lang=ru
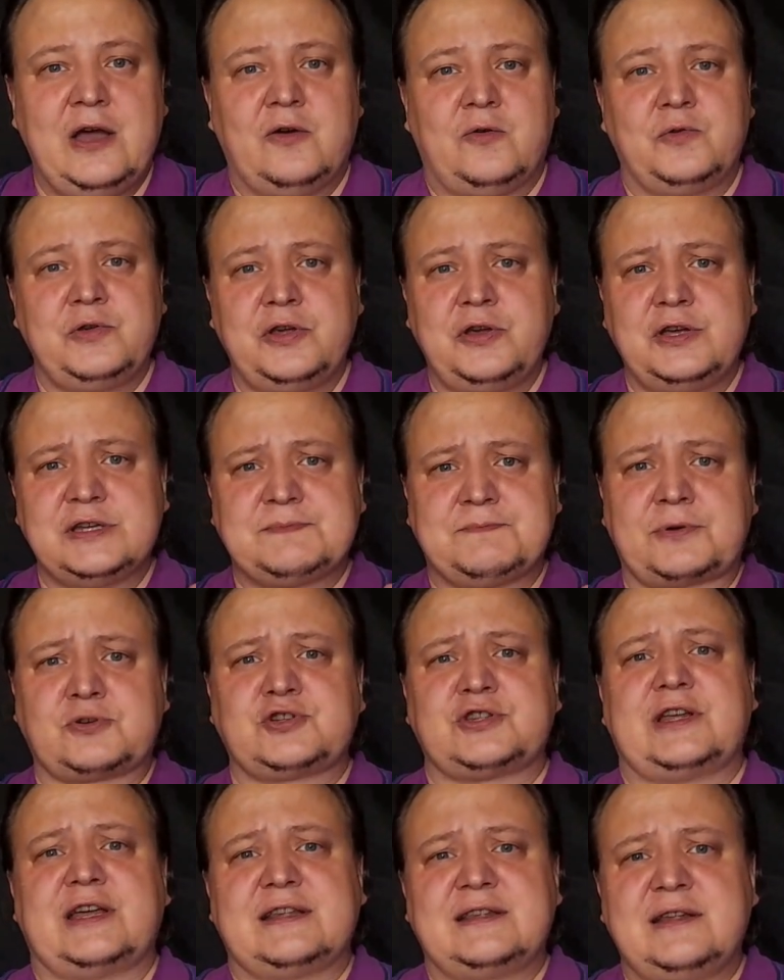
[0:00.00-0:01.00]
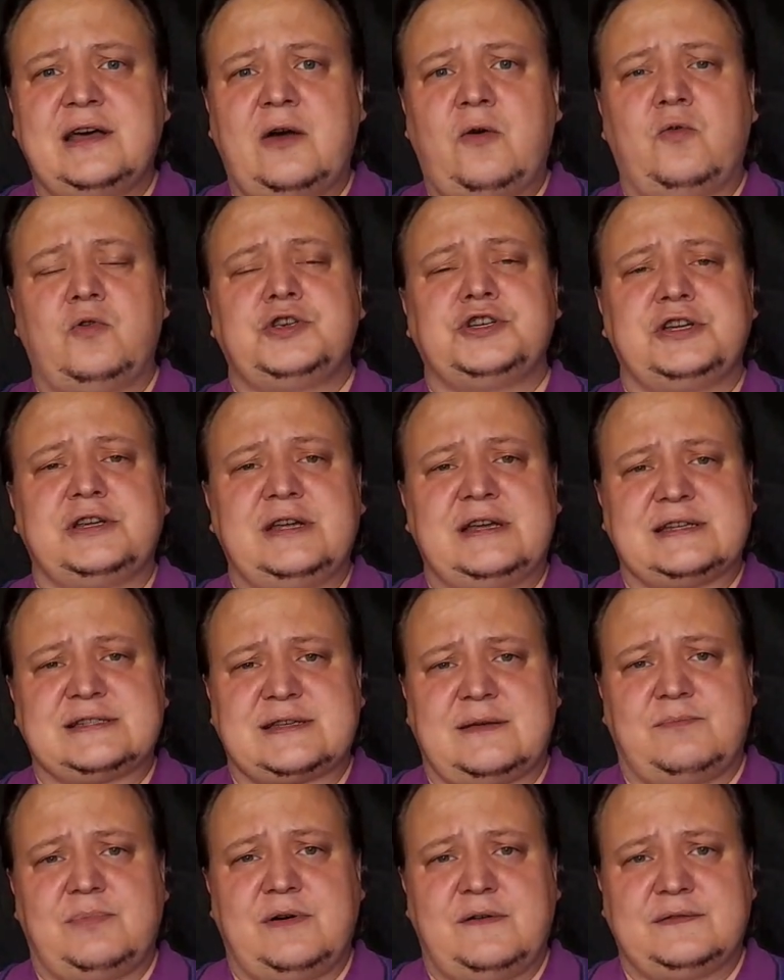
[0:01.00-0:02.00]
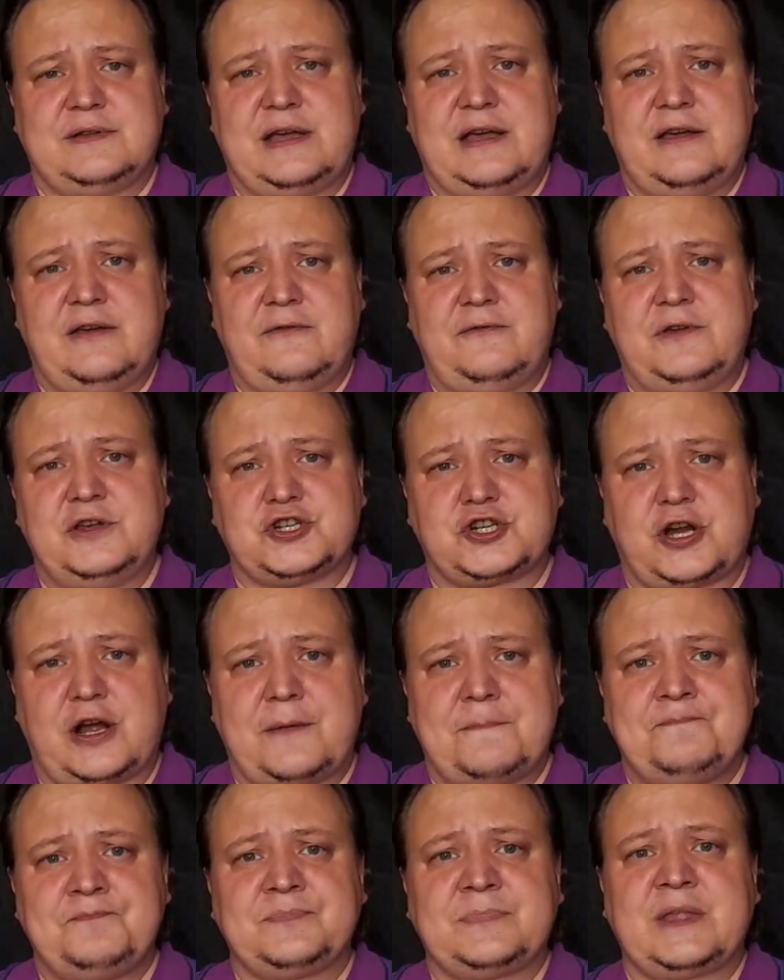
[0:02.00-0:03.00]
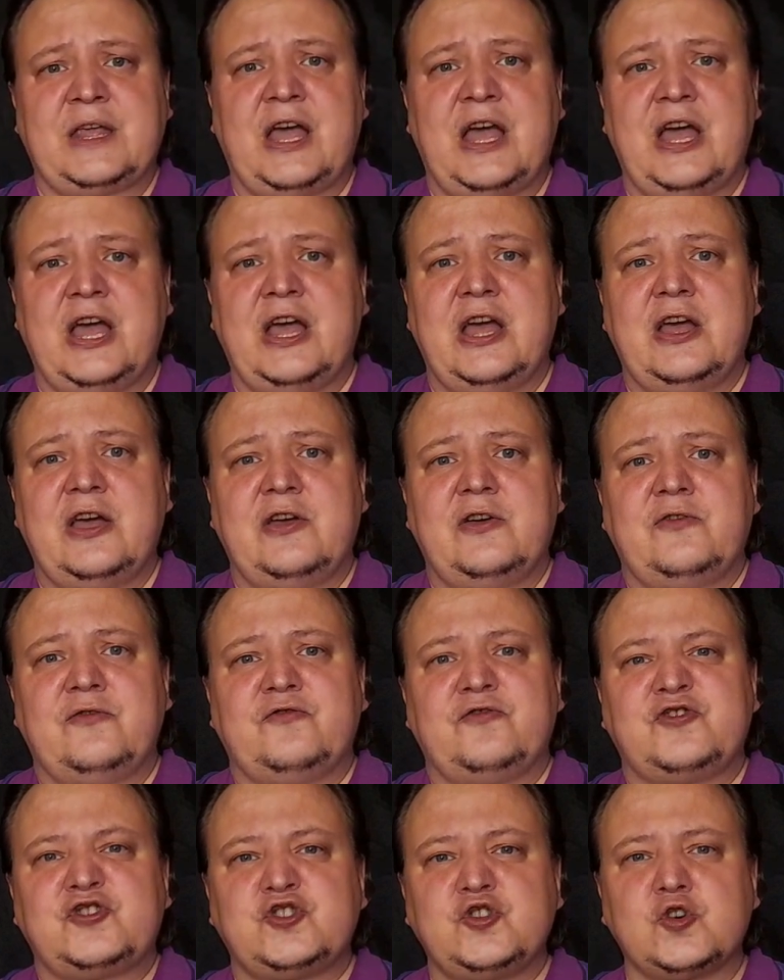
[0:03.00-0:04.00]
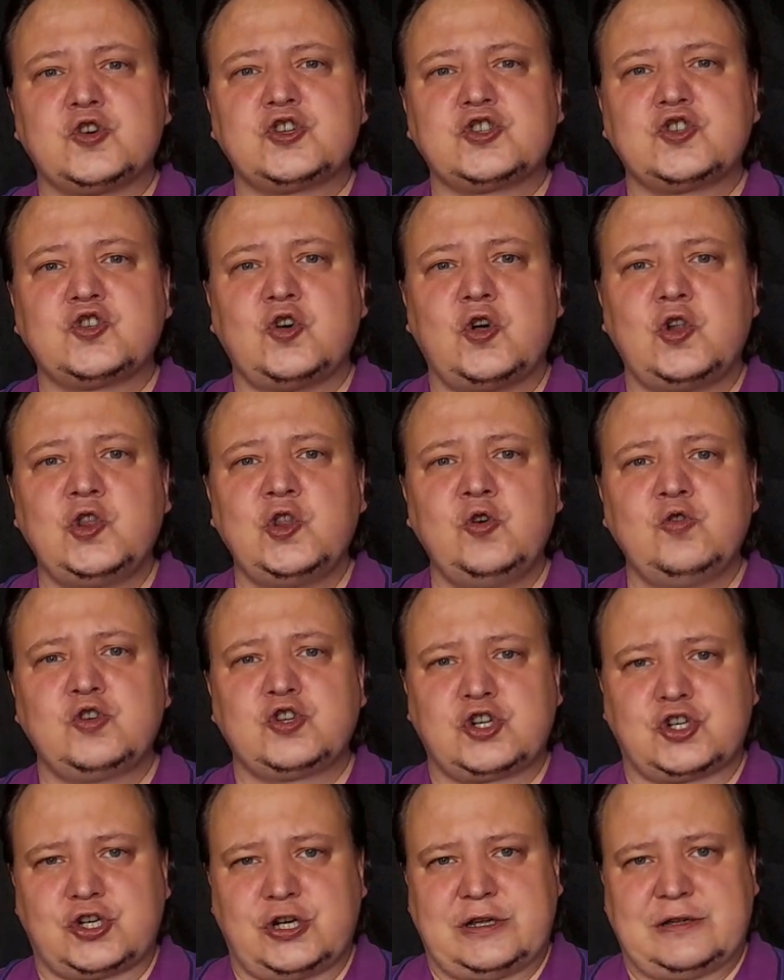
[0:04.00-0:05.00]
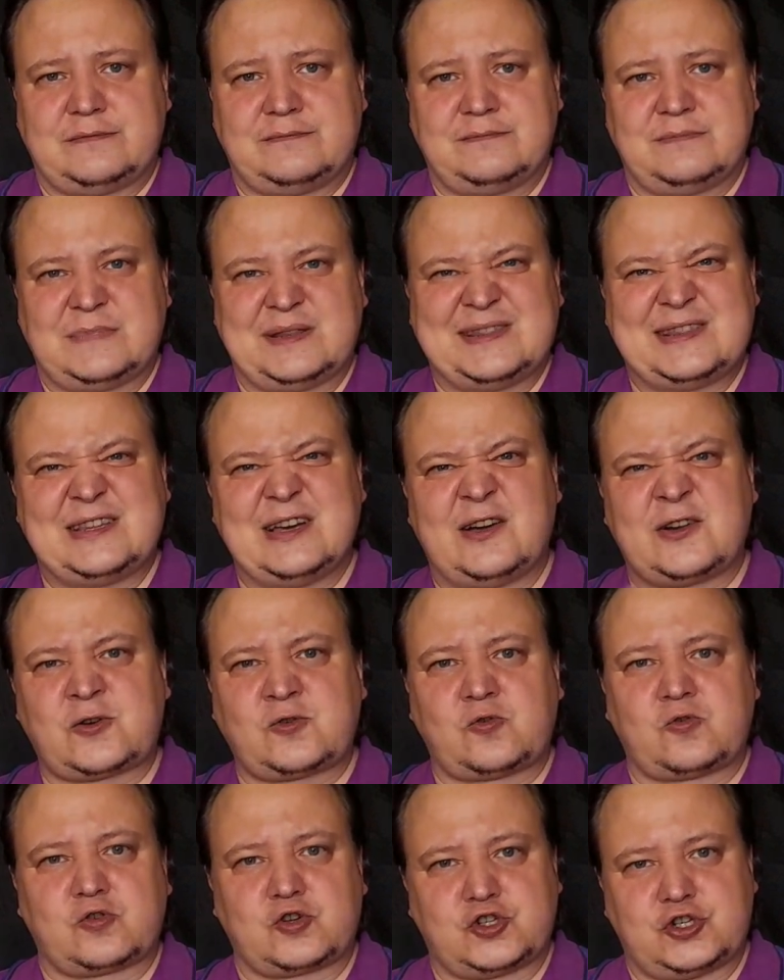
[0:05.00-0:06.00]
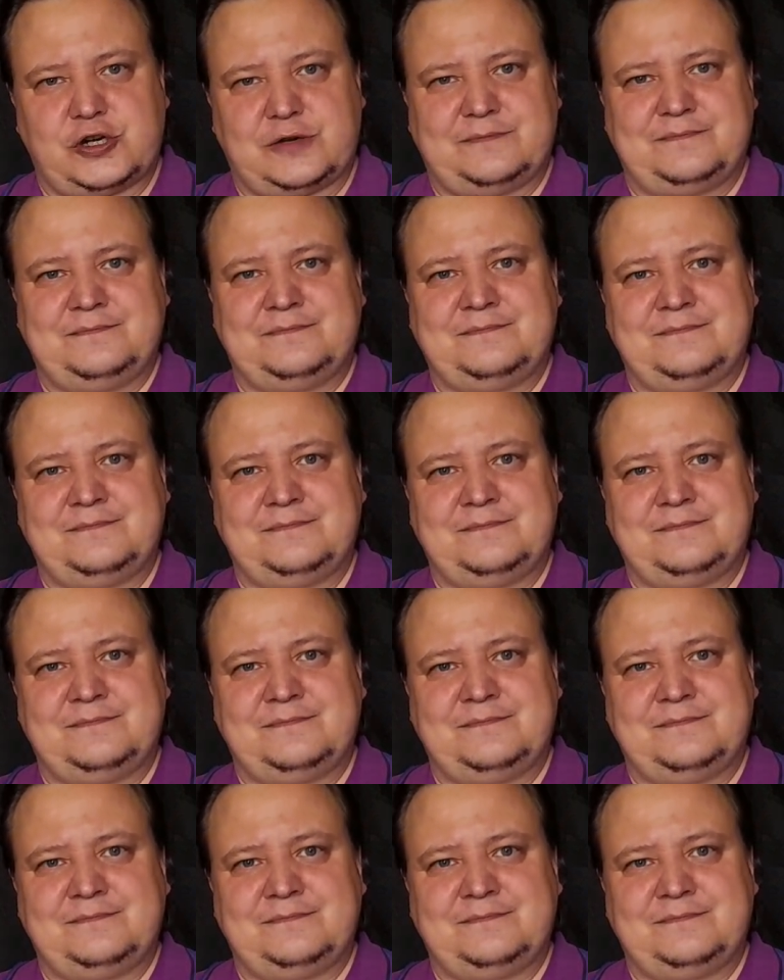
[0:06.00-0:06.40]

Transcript: У нее есть просто одна очень забавная фишка. Все, что лучше, дороже.